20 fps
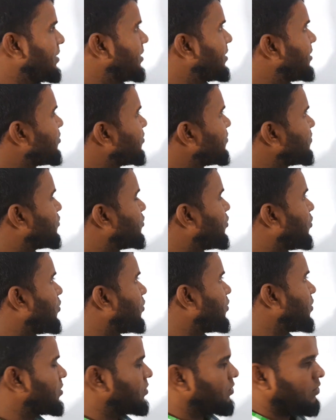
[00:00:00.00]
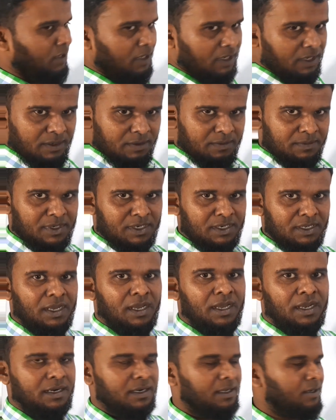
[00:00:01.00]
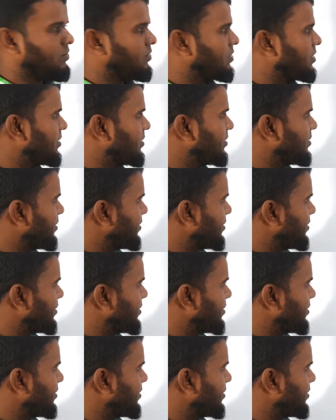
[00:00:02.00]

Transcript: এরকম ধরা ধরা মানে আঁকড়ে করা